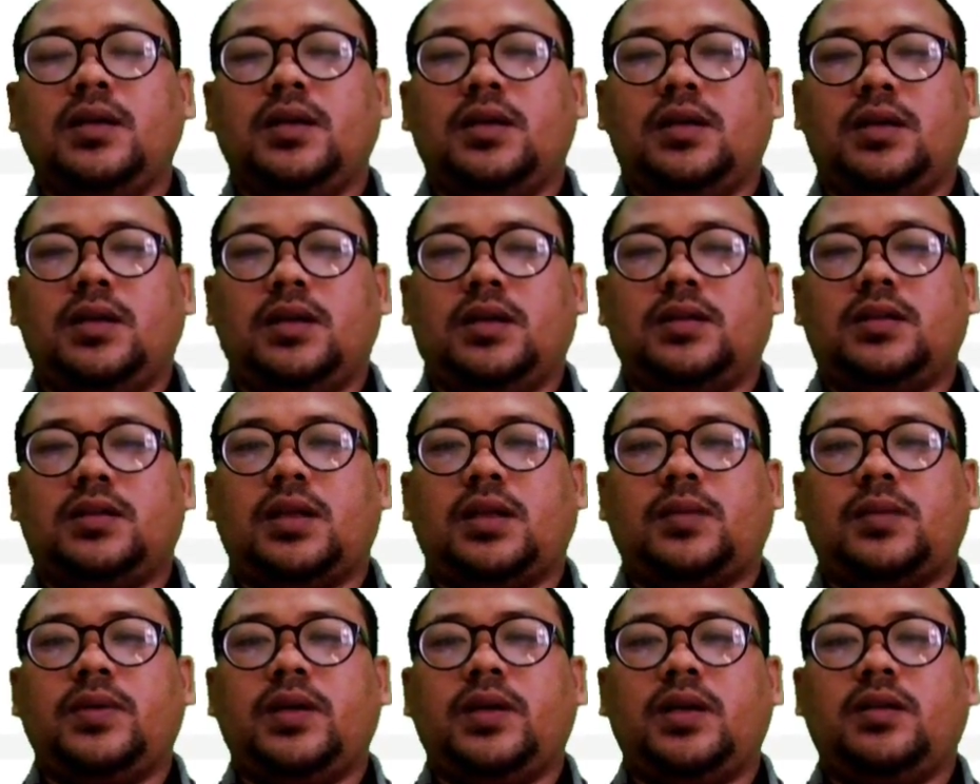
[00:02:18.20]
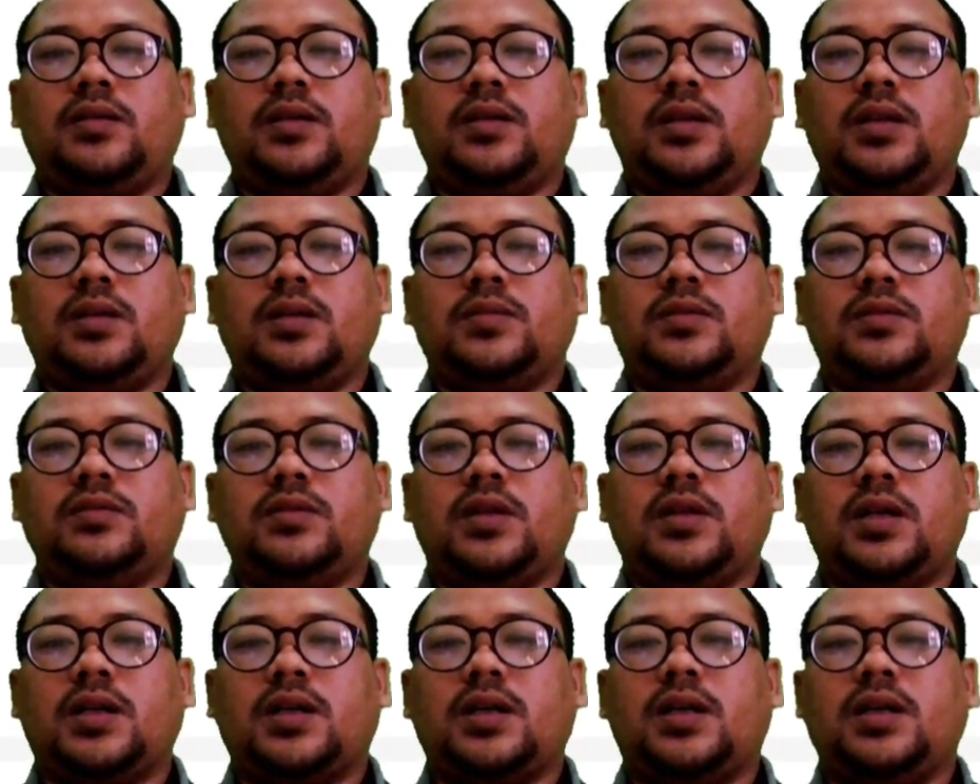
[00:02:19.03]
Nah, tetapi kalau kita
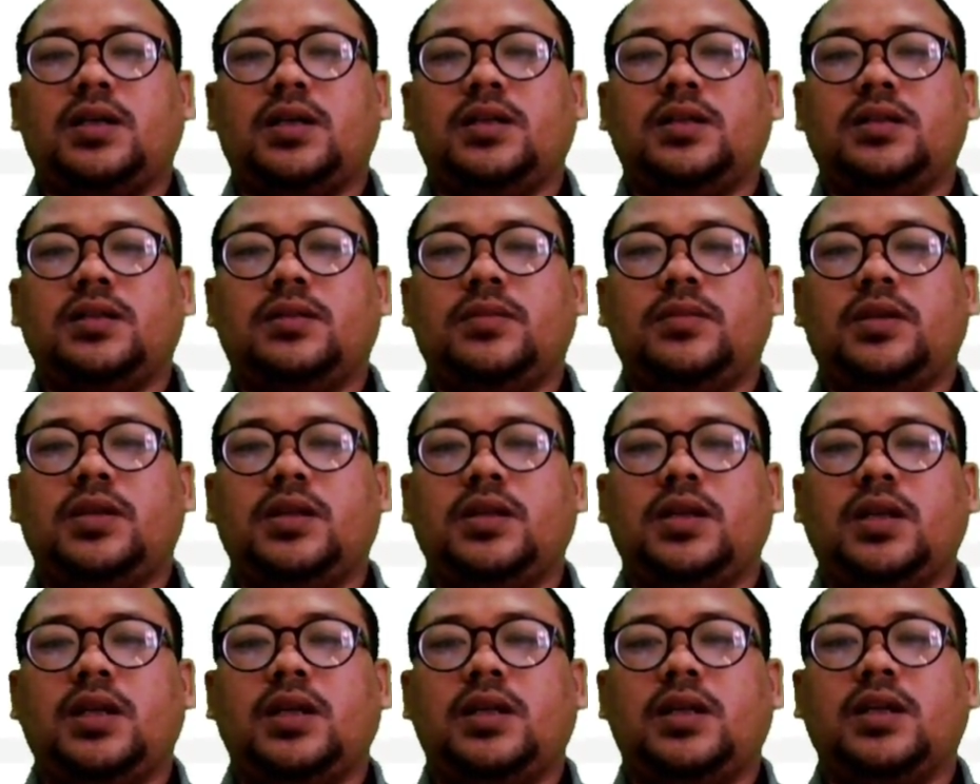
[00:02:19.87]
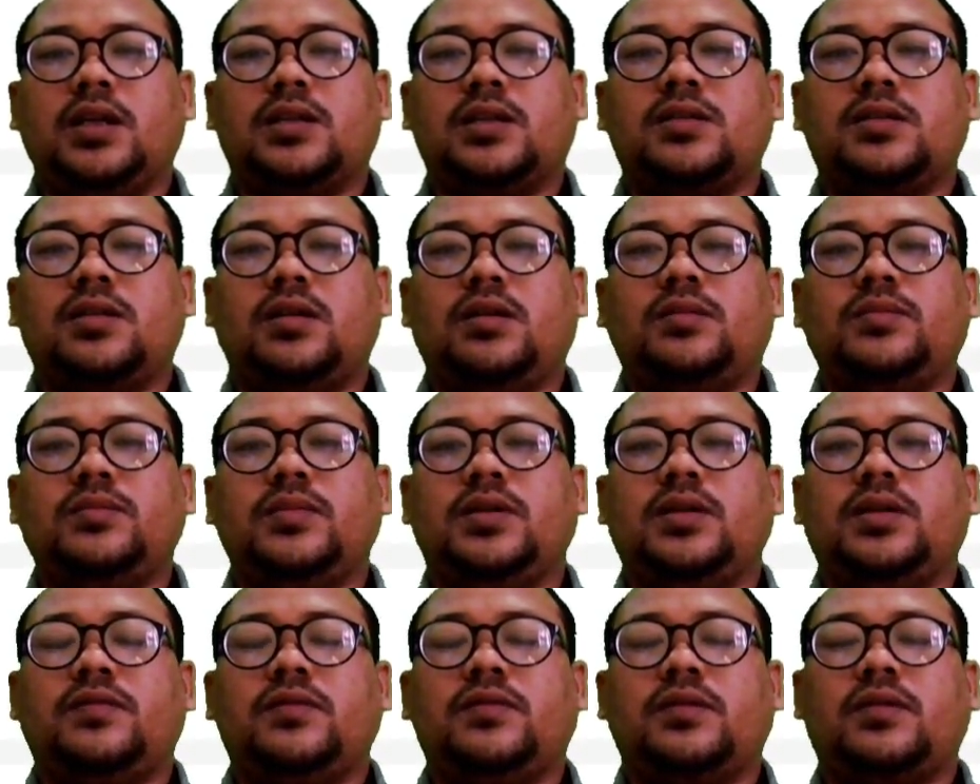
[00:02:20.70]
menggunakan mendelay desktop
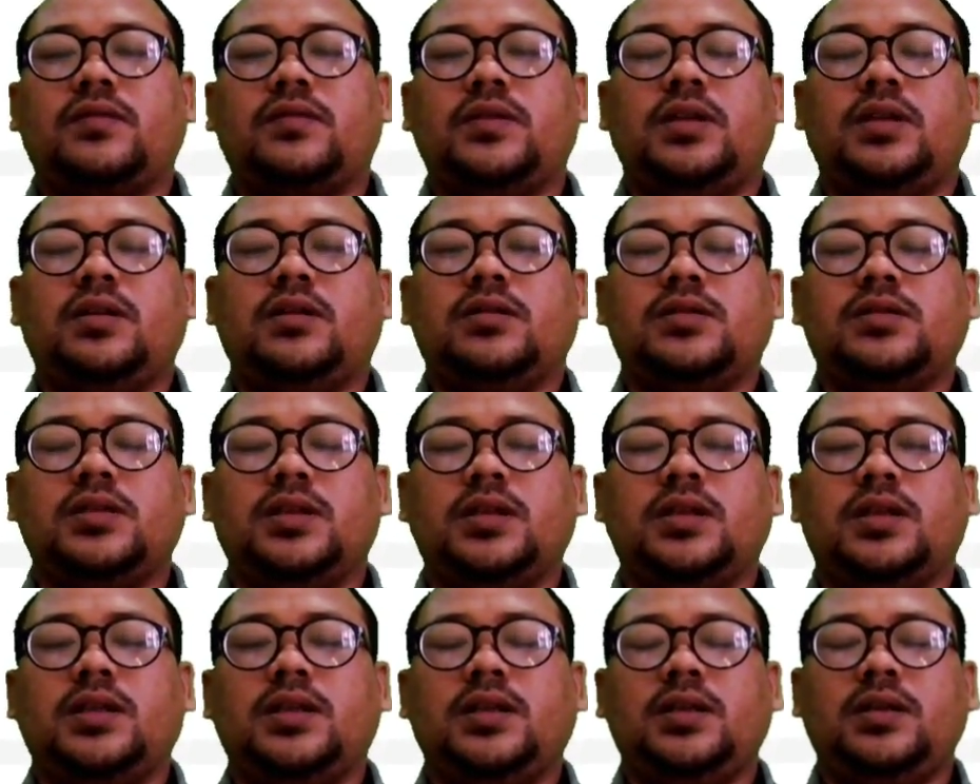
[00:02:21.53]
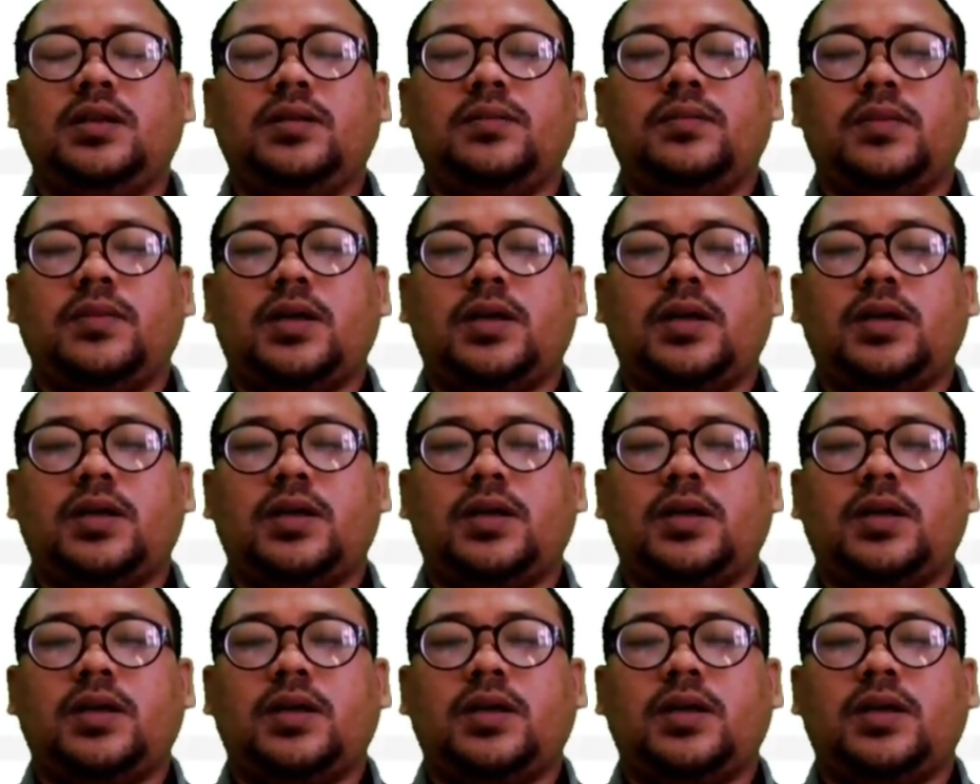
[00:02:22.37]
ya for Windows ini,